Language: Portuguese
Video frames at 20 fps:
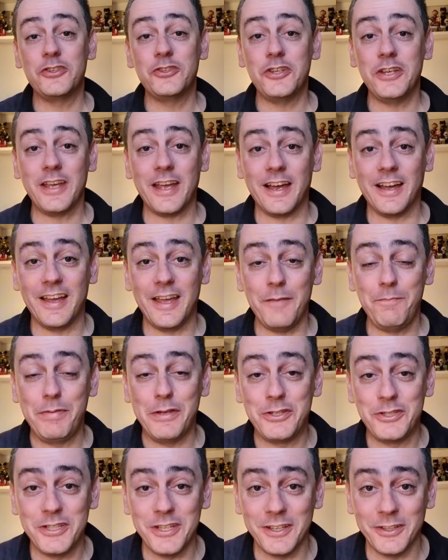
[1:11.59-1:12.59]
tinha
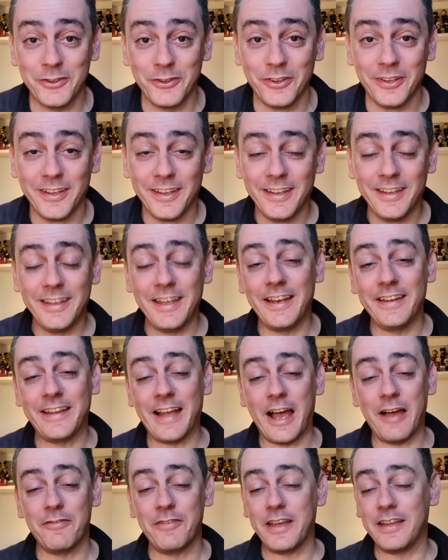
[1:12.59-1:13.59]
repetido e ele
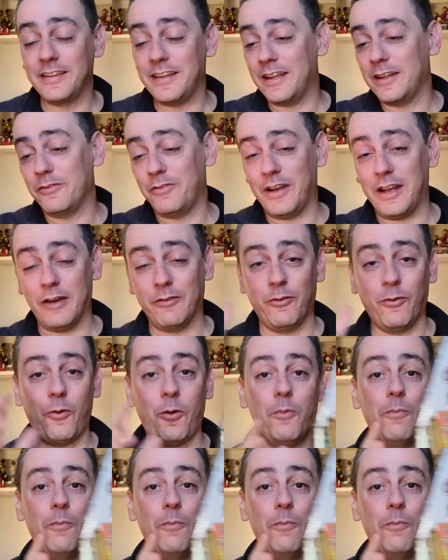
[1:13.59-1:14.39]
tava vendendo. Eu falei, ah, vou